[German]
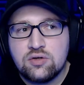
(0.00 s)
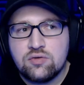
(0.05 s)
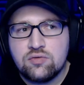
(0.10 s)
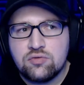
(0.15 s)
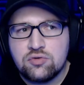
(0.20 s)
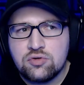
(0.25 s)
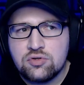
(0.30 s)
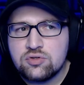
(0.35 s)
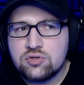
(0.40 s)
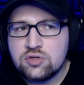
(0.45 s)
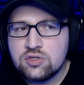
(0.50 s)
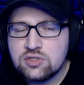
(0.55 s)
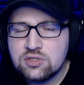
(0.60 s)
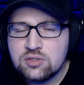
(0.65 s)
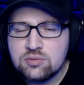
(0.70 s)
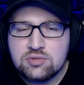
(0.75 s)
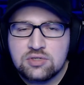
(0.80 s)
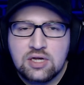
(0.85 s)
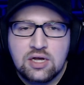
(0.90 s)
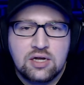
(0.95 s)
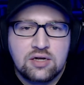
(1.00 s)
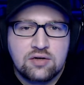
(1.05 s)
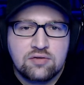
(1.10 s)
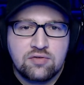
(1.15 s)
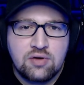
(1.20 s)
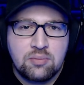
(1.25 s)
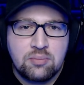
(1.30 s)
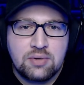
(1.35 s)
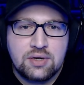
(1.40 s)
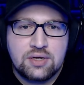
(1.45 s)
würde ich trotzdem sagen,
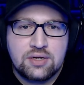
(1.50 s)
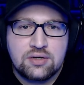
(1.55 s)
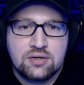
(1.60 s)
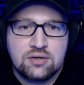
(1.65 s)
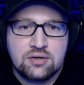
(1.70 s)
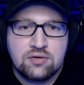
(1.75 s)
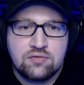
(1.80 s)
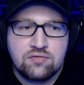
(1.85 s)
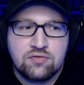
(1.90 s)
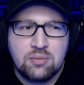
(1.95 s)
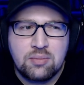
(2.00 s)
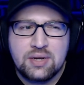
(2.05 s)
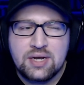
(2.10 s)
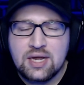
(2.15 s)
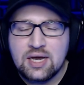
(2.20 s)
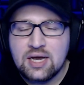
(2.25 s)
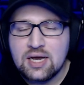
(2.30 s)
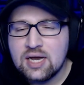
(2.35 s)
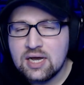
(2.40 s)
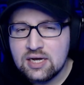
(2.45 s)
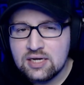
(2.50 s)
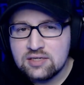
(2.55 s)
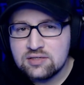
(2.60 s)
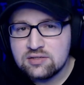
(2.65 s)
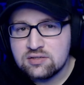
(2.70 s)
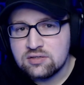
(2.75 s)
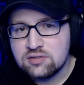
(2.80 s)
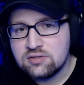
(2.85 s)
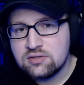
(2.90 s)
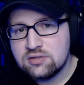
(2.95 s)
war, mein, war meine
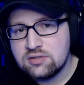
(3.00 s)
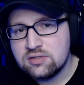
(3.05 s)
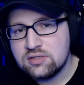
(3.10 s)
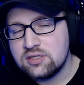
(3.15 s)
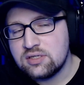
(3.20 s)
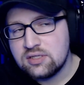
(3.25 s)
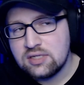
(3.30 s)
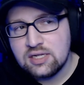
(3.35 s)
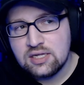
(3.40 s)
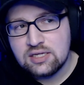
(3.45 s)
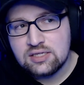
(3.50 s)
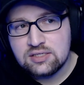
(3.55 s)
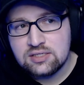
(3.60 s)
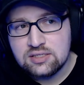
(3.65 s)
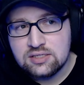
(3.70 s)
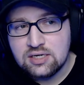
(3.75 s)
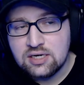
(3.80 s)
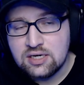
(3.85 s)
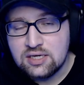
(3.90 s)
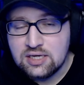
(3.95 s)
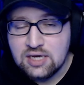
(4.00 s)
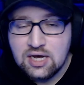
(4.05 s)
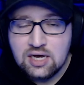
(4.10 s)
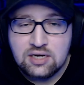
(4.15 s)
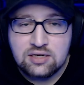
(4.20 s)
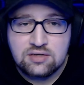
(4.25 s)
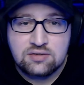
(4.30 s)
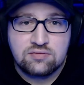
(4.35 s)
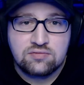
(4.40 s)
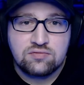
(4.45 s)
Reise in den letzten drei
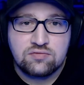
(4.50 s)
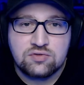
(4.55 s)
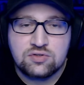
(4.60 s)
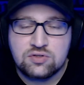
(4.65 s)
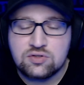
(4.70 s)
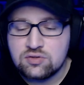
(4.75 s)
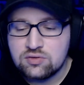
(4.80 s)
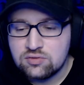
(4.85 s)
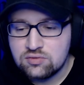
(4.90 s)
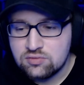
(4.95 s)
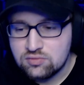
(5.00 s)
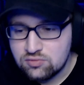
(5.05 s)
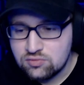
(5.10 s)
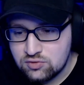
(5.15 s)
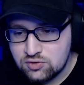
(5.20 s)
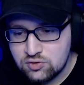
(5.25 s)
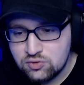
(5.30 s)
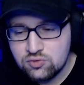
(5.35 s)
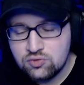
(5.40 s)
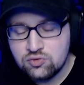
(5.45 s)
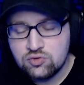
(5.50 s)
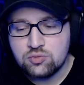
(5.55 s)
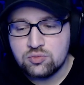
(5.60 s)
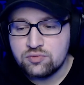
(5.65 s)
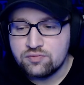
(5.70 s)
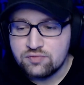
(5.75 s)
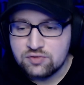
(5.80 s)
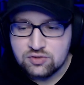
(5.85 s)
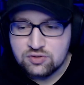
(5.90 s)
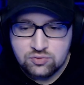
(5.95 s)
Jahren, was YouTube
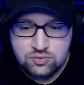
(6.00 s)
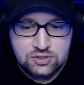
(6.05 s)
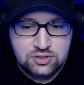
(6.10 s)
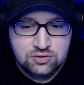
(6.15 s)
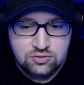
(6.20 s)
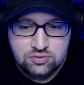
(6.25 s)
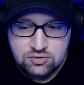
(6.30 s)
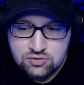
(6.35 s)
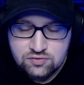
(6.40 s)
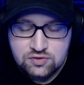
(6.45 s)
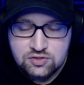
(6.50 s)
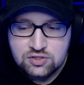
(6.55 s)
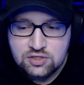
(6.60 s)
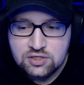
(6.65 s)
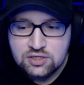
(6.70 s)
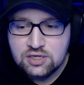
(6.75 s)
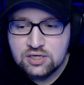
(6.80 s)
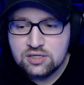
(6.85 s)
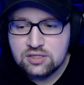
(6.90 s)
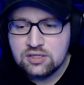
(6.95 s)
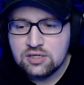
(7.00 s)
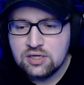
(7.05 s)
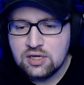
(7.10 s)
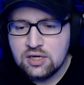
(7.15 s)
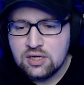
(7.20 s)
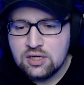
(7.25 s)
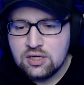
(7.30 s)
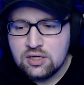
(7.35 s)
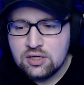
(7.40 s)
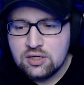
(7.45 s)
und was Read und Twitch angeht,
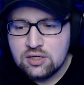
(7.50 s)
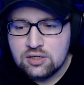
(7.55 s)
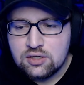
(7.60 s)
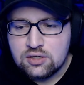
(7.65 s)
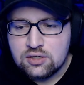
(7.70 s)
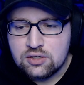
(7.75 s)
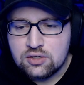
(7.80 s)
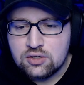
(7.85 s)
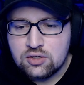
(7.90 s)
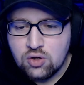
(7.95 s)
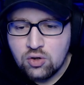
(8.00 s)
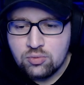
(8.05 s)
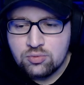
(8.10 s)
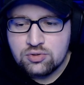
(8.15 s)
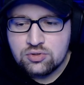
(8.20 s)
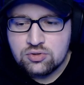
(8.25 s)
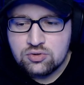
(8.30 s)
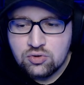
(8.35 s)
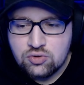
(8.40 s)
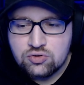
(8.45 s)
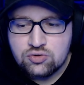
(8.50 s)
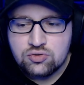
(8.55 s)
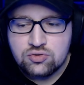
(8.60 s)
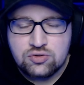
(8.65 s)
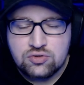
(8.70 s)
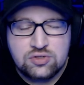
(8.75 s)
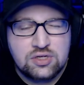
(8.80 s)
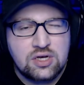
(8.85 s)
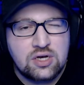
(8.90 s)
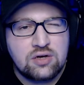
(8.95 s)
glaube ich, doch
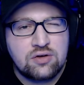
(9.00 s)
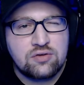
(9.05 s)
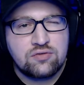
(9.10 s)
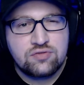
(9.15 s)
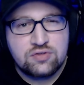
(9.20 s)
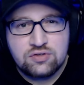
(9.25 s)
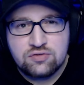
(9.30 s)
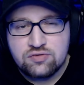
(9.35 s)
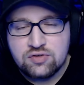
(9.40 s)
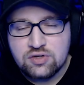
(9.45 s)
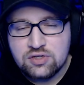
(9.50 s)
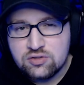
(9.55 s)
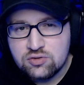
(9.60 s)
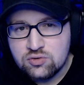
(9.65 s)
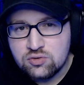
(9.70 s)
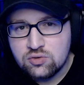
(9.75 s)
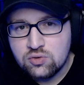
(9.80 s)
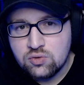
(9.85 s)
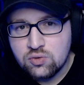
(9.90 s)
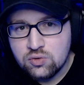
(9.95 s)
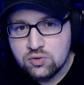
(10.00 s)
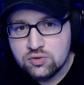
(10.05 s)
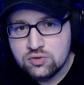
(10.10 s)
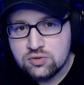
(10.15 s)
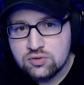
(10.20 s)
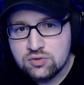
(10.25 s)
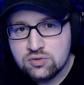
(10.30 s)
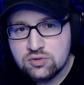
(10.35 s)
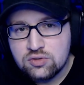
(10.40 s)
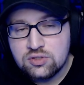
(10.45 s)
schon sehr vielfältig und
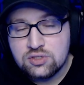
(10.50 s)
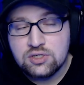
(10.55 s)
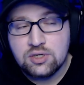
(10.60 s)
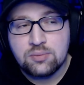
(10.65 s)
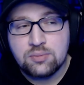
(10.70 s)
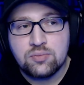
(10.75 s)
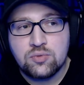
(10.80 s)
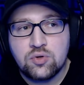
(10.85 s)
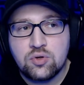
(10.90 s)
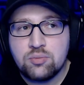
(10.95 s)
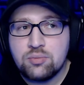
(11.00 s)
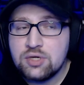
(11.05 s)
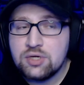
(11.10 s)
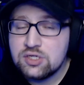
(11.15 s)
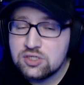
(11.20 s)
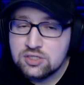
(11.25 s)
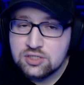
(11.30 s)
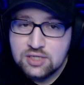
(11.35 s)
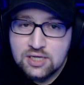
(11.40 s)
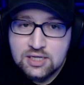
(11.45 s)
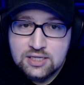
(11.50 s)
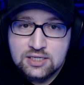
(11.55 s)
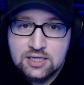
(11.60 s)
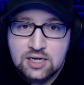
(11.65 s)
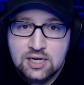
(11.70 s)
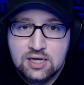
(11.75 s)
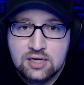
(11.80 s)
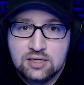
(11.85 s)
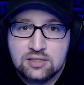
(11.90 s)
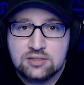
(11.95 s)
groß. Ich habe neue Menschen
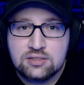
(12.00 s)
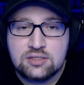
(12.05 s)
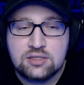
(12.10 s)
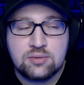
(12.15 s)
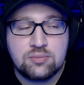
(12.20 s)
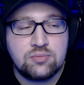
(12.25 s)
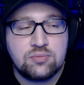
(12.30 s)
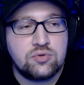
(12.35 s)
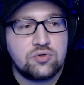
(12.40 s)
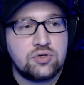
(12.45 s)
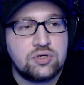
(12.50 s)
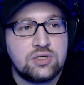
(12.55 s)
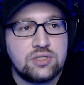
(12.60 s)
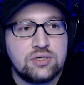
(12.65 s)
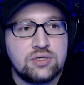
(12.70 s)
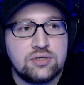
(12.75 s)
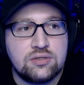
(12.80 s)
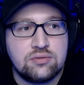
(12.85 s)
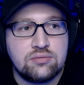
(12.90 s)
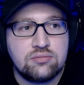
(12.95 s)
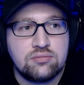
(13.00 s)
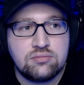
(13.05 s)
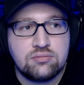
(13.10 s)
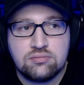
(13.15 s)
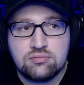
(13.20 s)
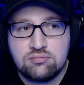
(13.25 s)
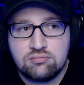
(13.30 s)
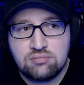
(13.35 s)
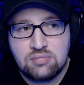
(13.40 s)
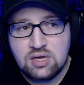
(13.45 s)
kennengelernt, ich habe neue
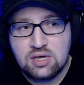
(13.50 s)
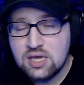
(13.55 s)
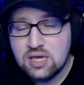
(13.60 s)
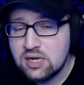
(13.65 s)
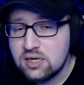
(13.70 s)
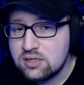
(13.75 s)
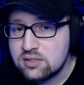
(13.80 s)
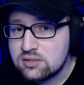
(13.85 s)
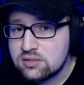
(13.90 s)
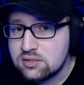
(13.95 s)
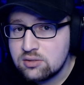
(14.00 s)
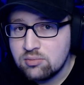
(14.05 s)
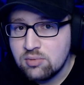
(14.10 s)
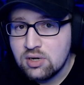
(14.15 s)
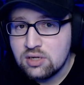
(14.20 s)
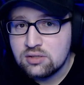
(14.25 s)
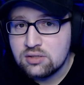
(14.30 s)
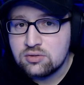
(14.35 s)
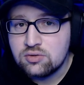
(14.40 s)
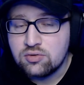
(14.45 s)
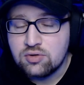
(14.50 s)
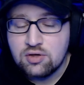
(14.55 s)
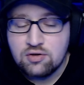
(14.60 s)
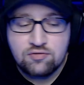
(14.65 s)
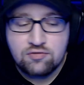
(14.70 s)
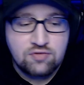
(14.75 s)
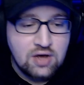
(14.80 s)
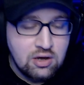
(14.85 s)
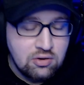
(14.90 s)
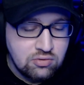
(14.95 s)
Kenntnisse gemacht, neue
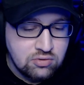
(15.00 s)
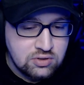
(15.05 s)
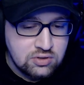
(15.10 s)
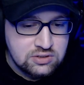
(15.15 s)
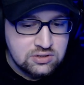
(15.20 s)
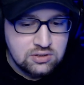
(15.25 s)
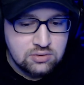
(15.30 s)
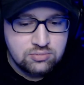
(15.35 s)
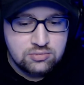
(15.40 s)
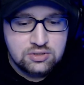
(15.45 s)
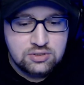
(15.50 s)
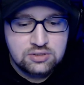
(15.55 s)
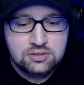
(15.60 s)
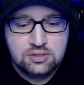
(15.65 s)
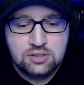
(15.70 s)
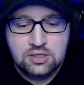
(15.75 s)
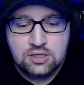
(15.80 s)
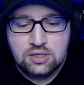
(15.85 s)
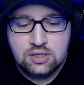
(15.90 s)
Erfahrungen gesammelt.